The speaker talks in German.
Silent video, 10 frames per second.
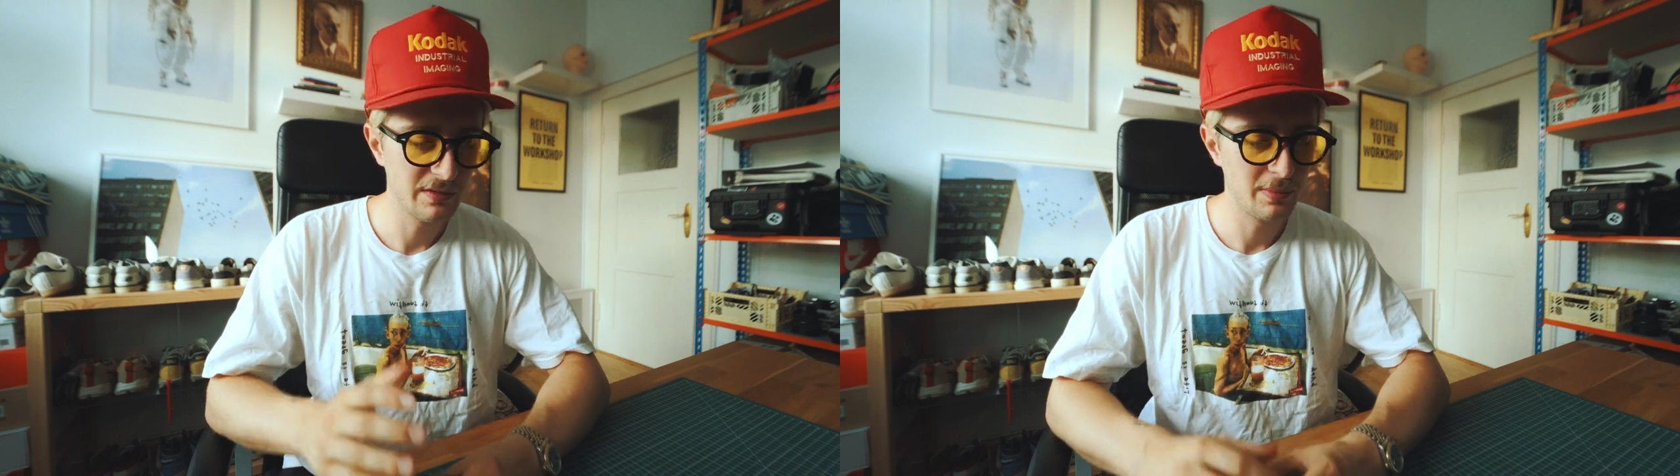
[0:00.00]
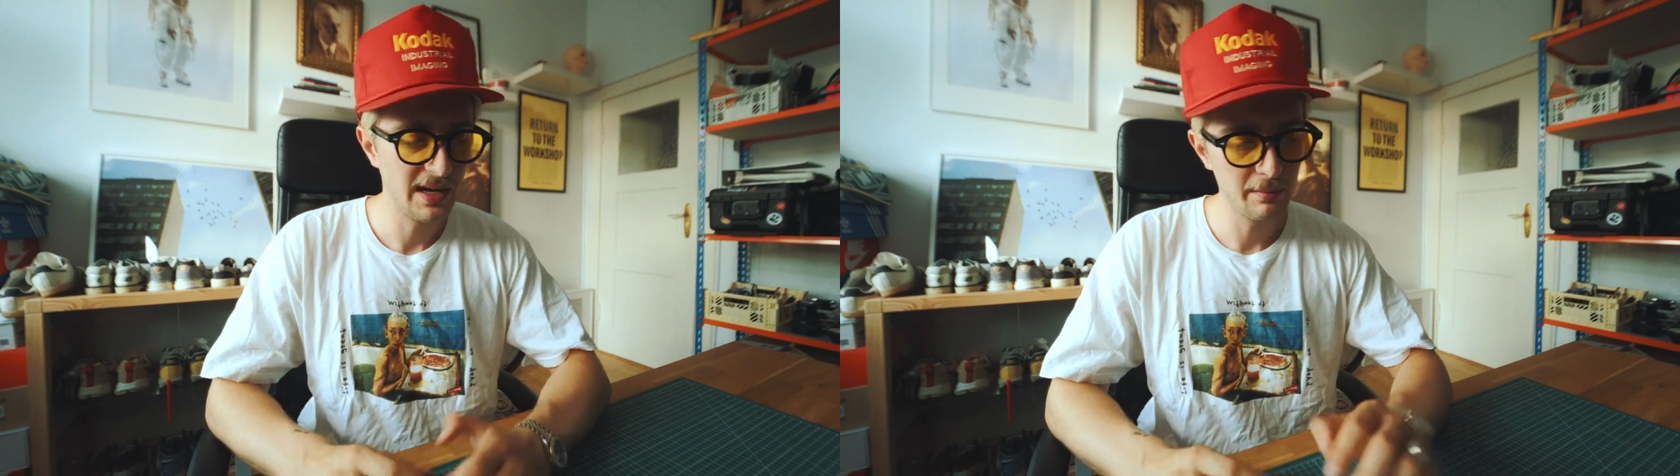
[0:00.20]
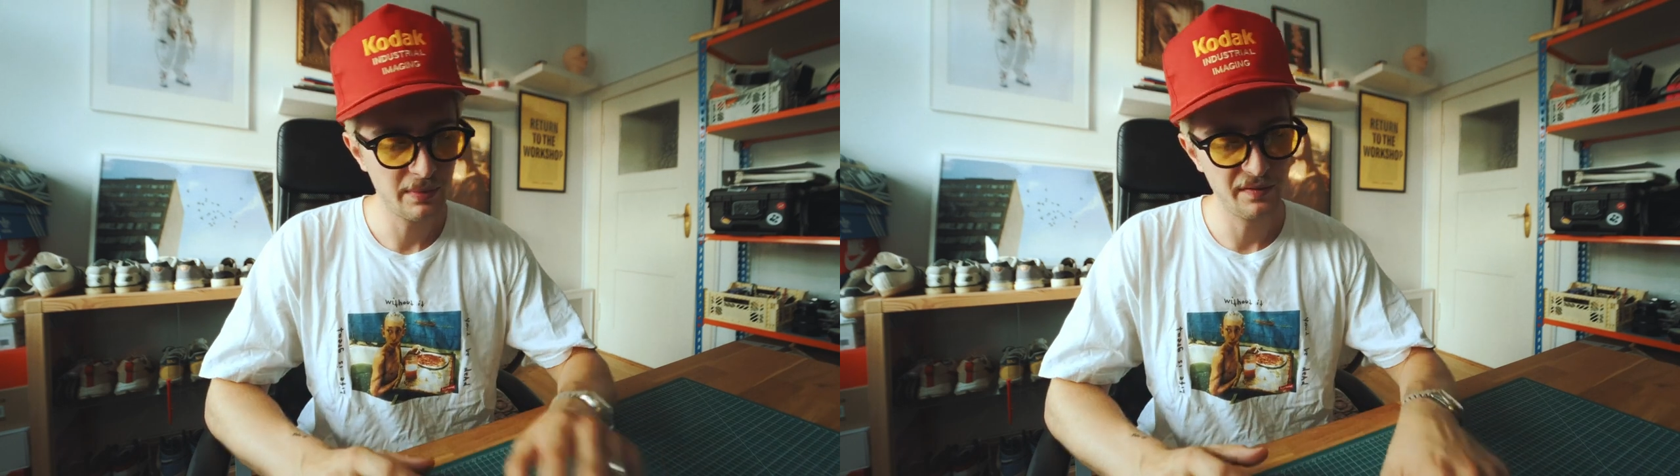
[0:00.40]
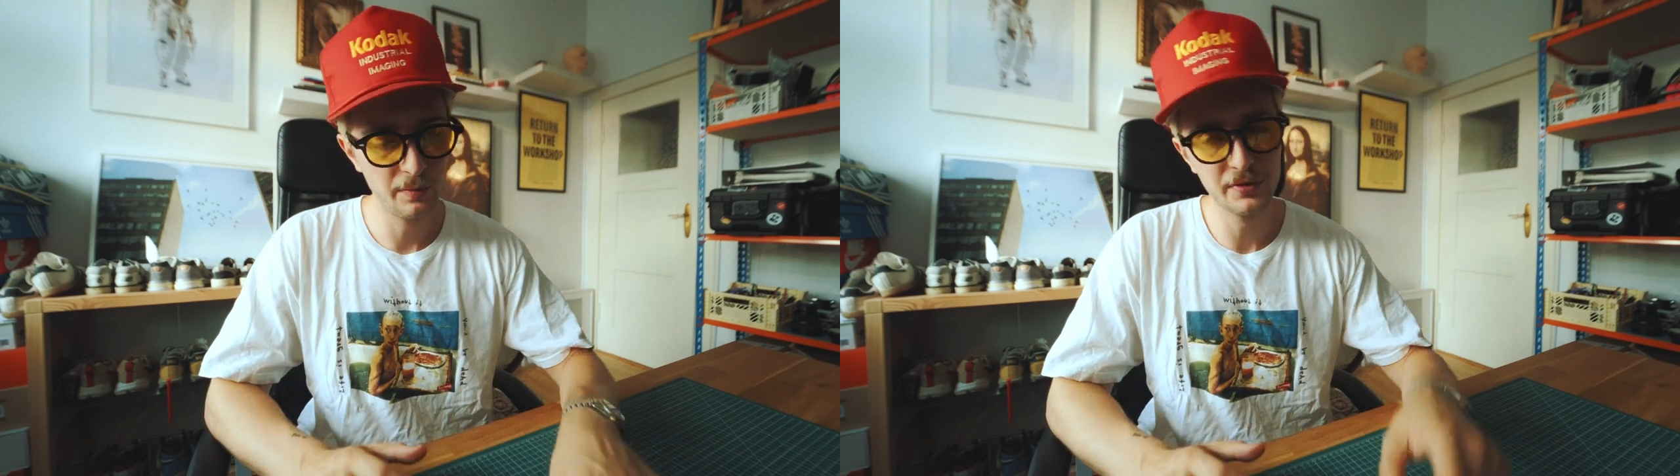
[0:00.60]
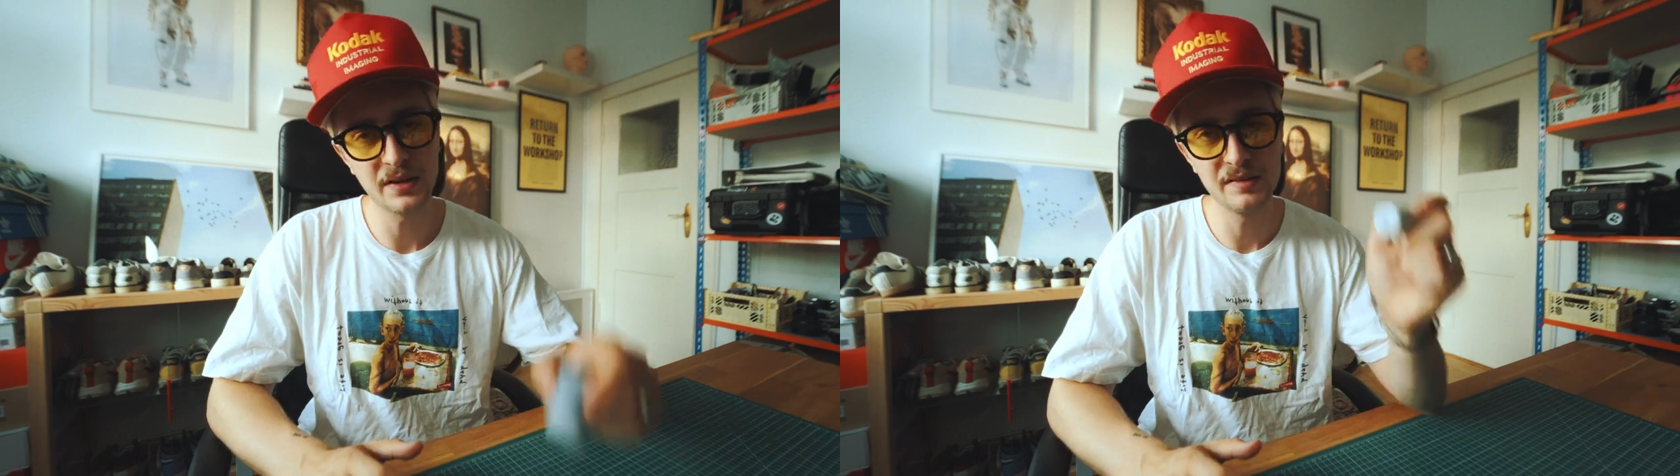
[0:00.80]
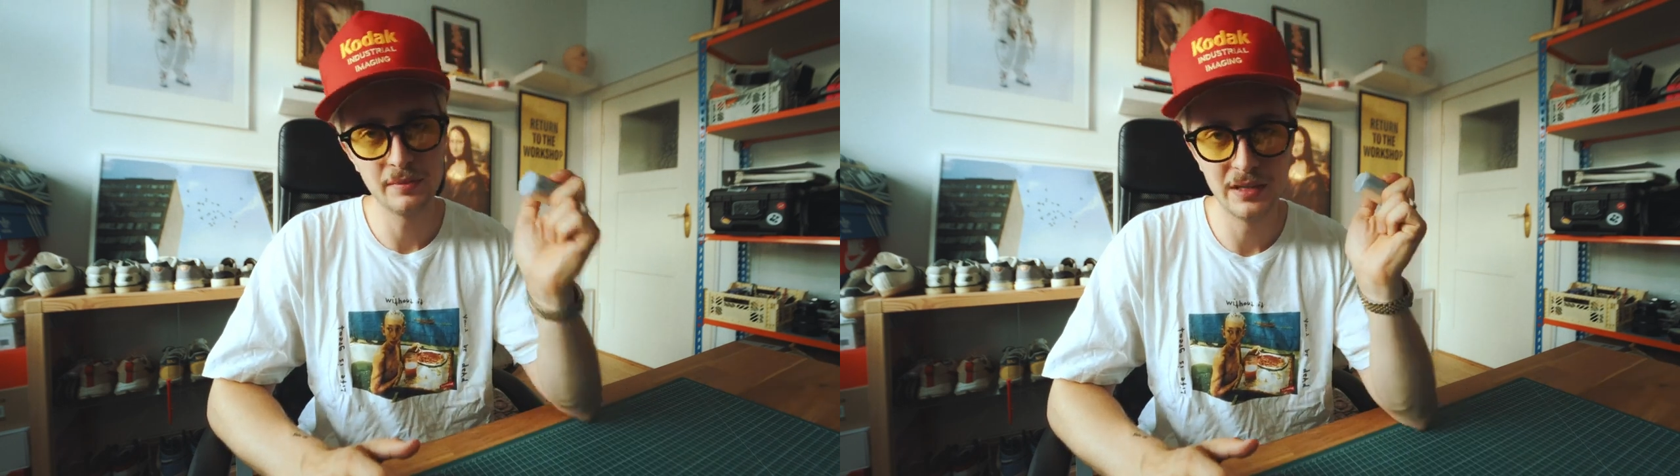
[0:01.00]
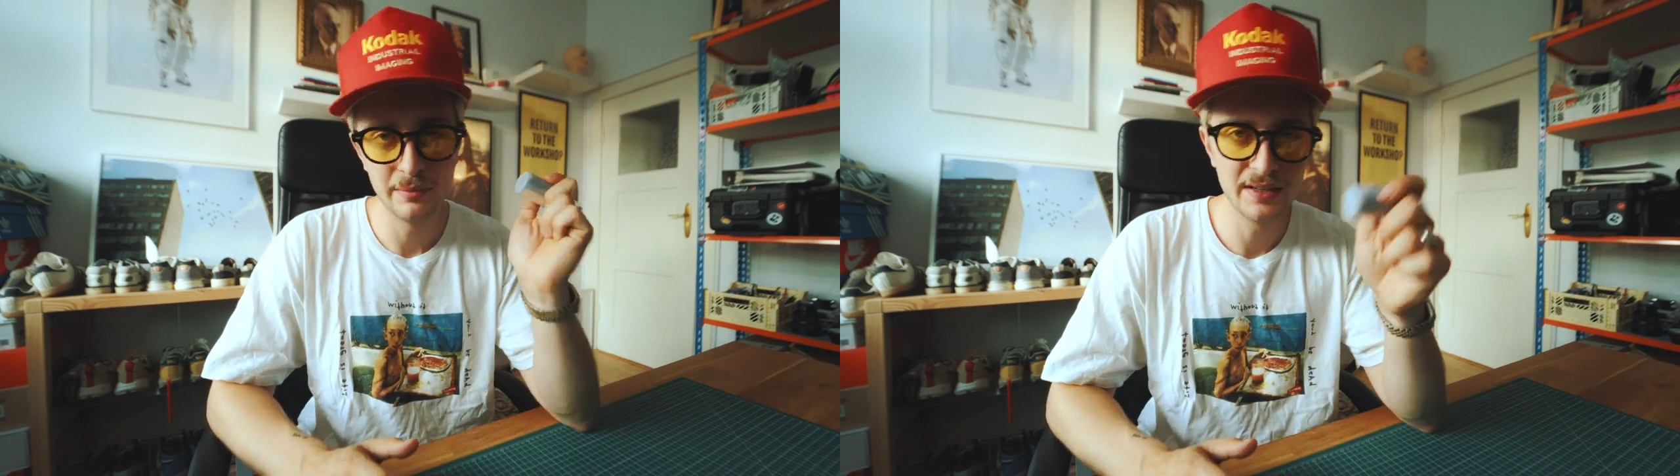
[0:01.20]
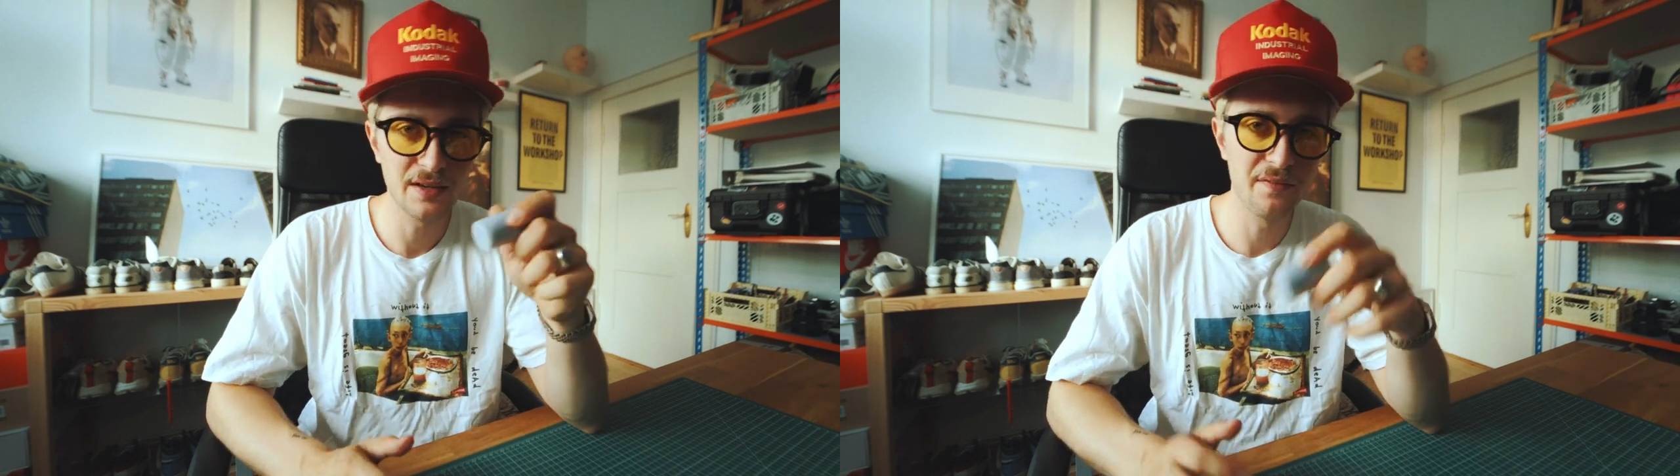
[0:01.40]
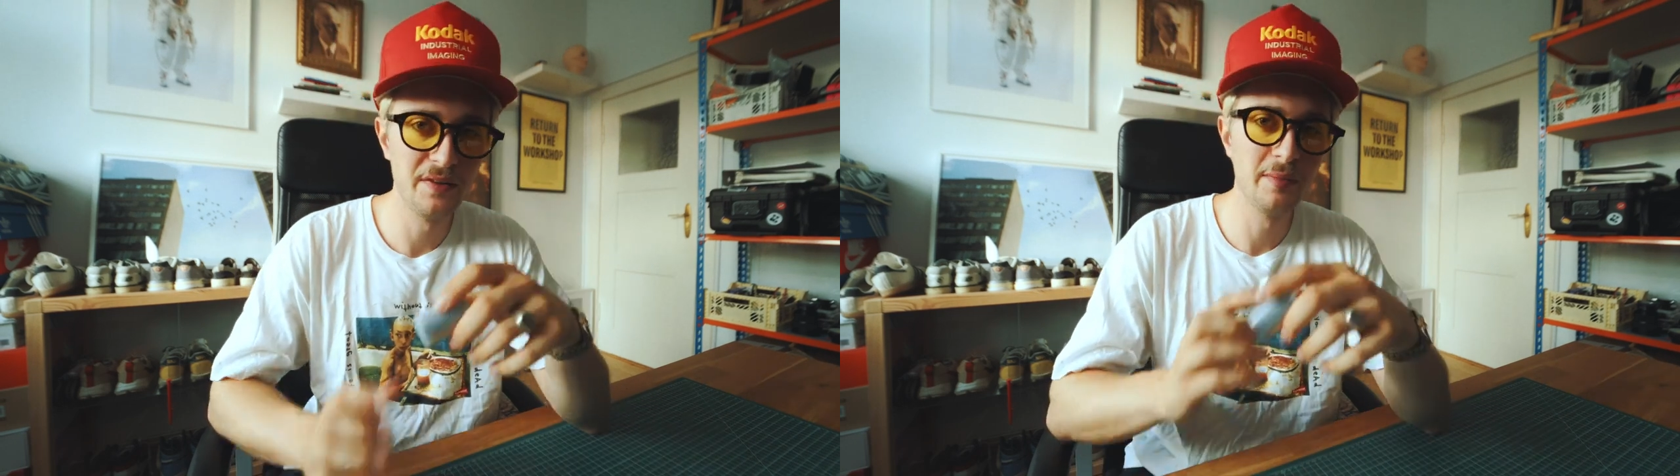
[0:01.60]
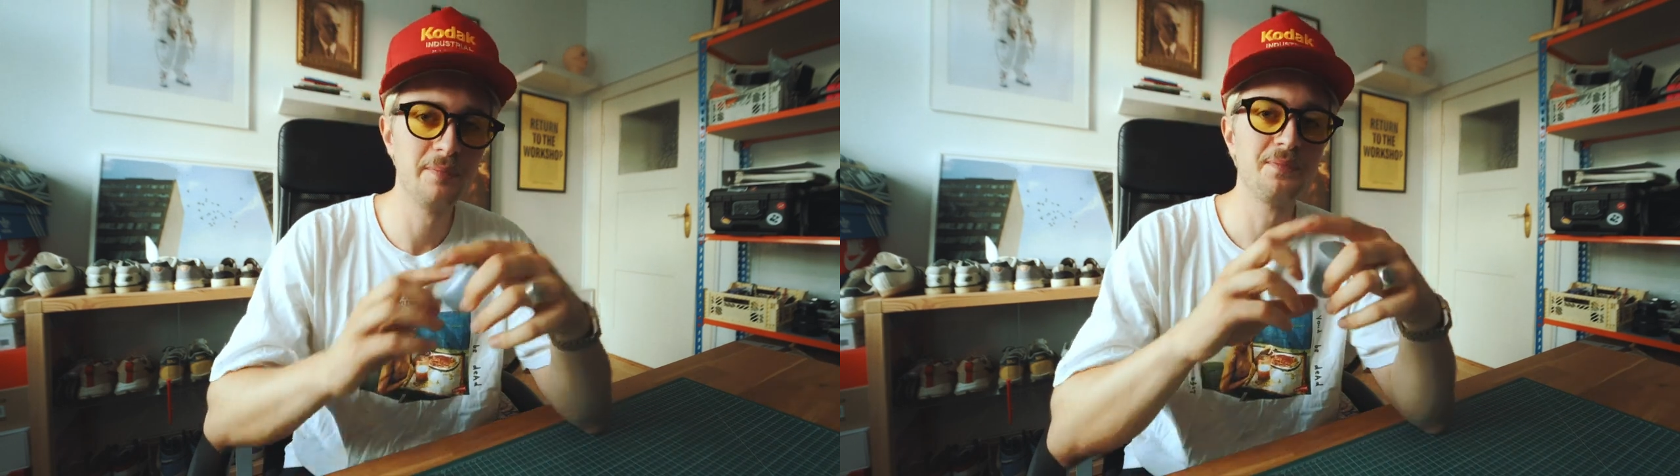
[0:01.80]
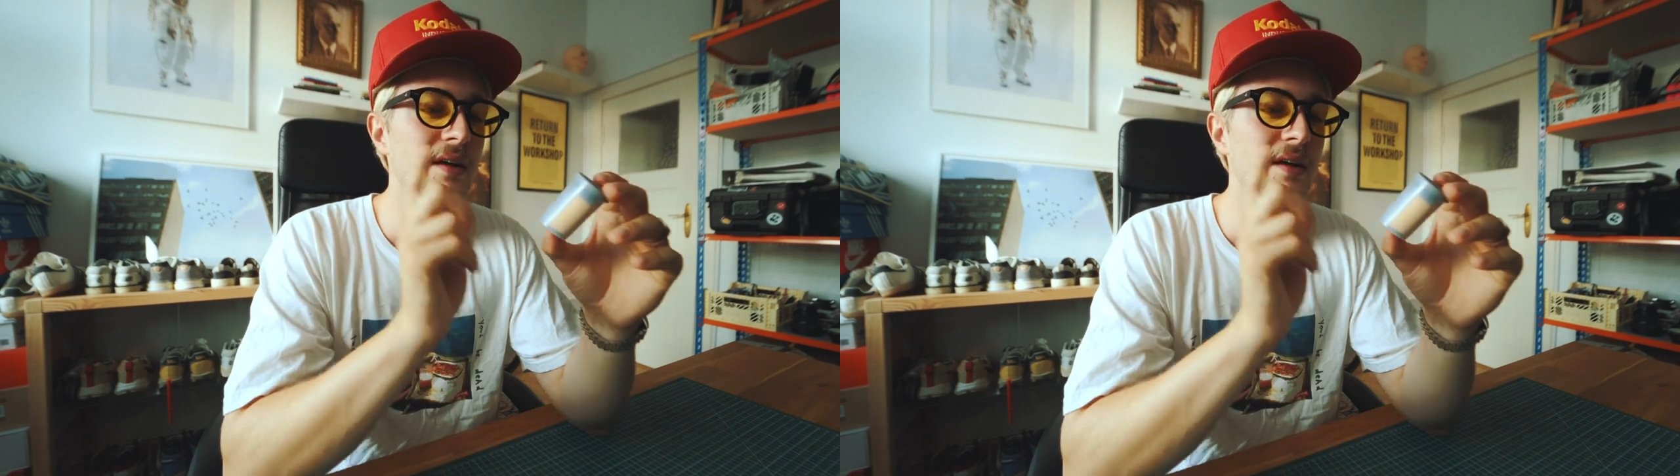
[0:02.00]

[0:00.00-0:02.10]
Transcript: wir bleiben bei 35mm Filmen.